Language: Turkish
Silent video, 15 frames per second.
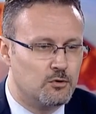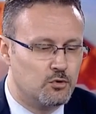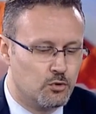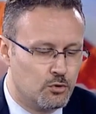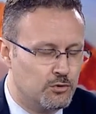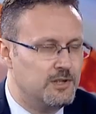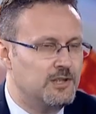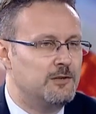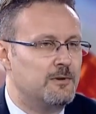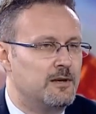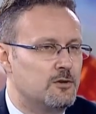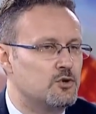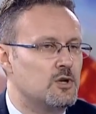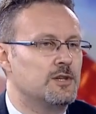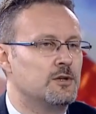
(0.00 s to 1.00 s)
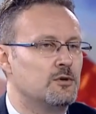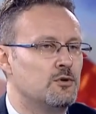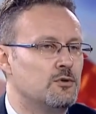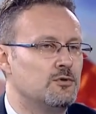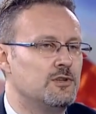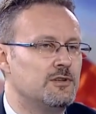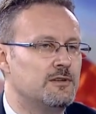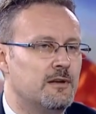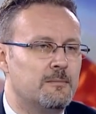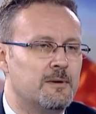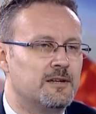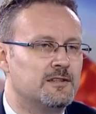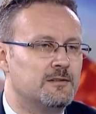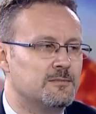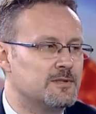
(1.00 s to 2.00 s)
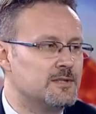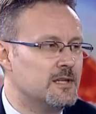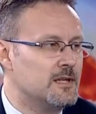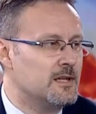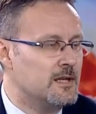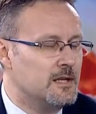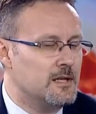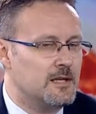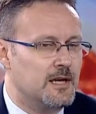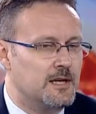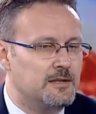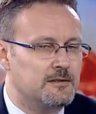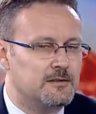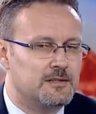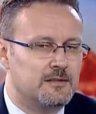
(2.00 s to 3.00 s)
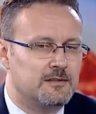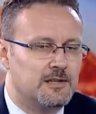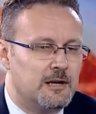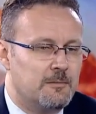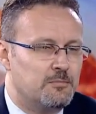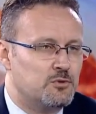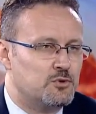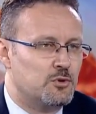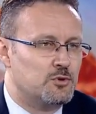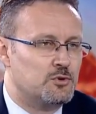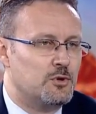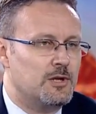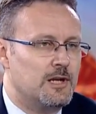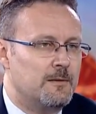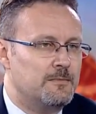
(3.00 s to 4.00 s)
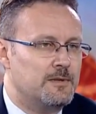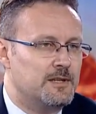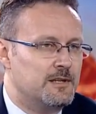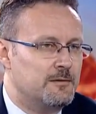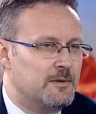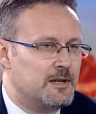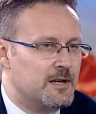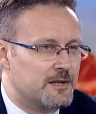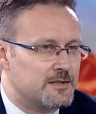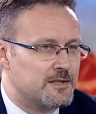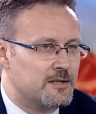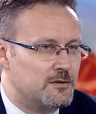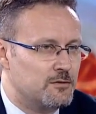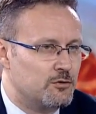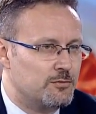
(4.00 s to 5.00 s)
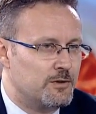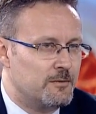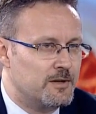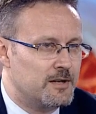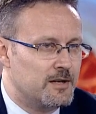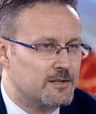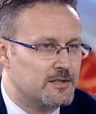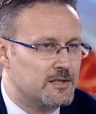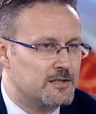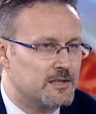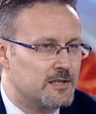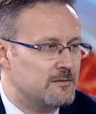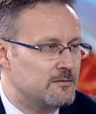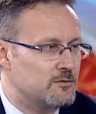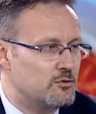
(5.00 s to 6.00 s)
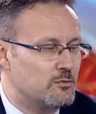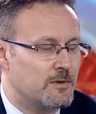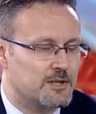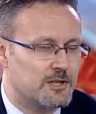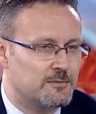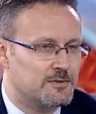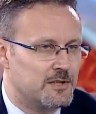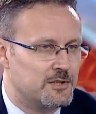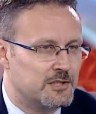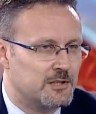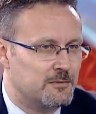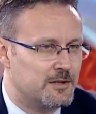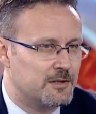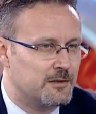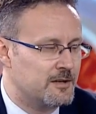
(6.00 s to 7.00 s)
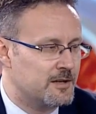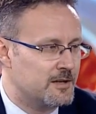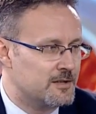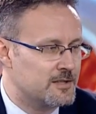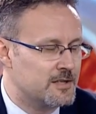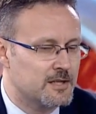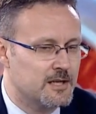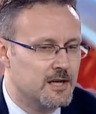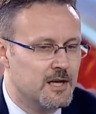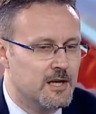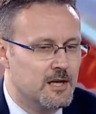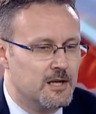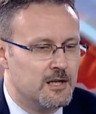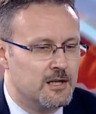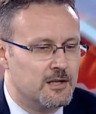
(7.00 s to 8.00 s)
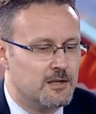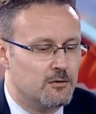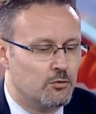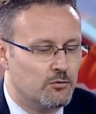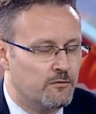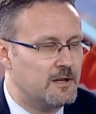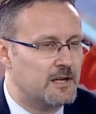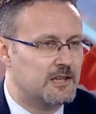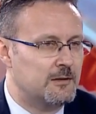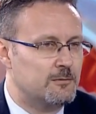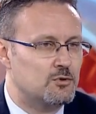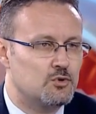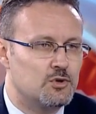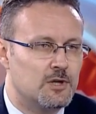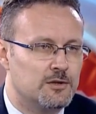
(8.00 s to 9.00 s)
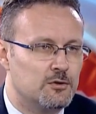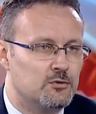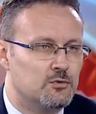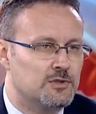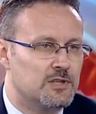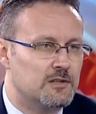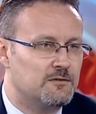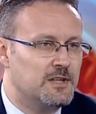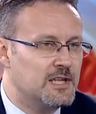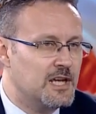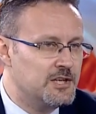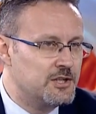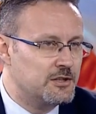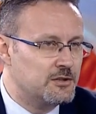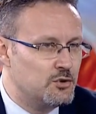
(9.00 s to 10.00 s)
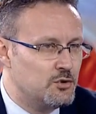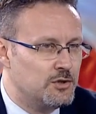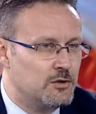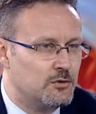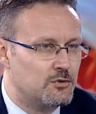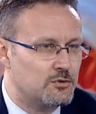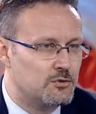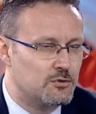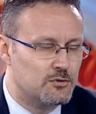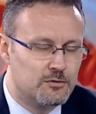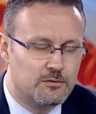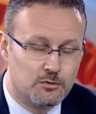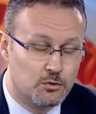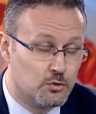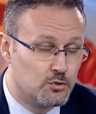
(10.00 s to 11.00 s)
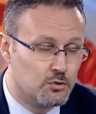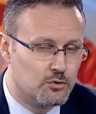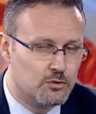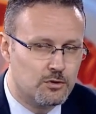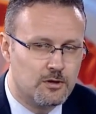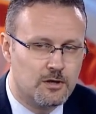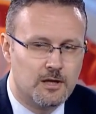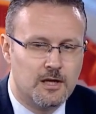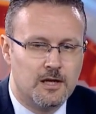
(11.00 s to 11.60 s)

görüntü itibariyle şu anda görüntü itibariyle baktığımızda yani işte Trump'ın son söylemlerine bakarsak, yorumuna bakarsak, Sayın Cumhurbaşkanımızın açıklamalarına bakarsak e, onun fiyatlaması şu anda kur tarafında gerçekleşiyor diye gözüküyor. gözüküyor.